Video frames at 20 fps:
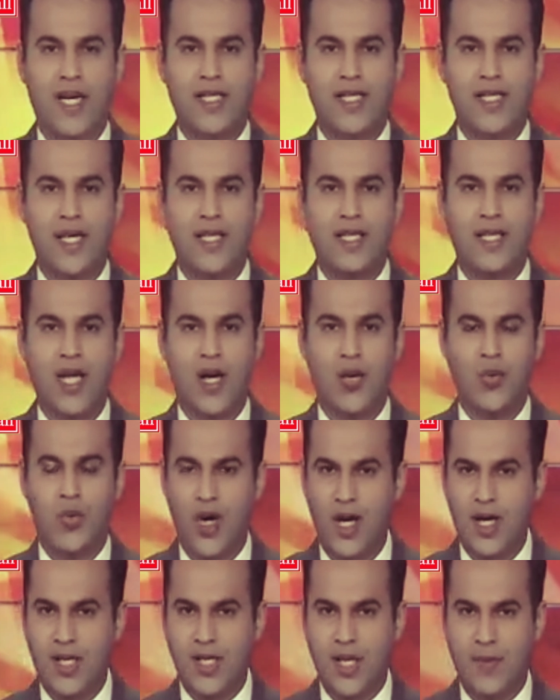
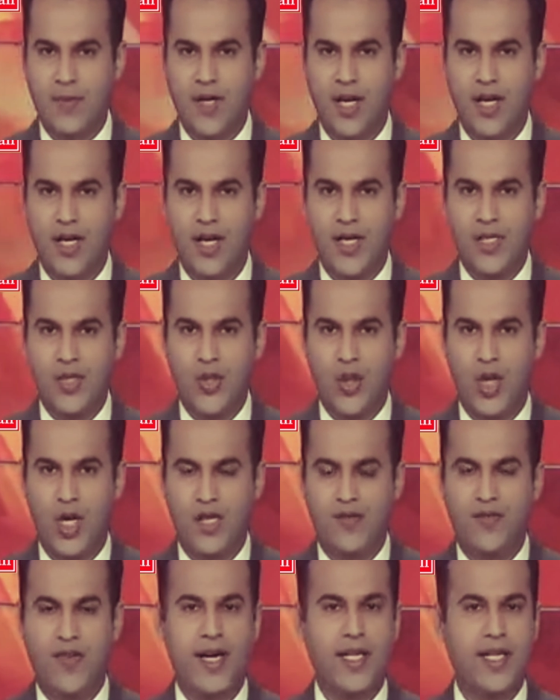इन्फॉर्मेशनल हाल में खुश
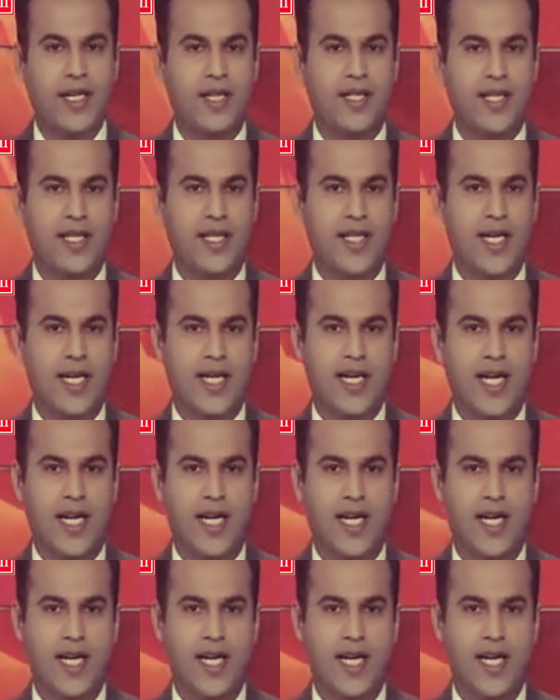आमदी नाजरीन इस वक्त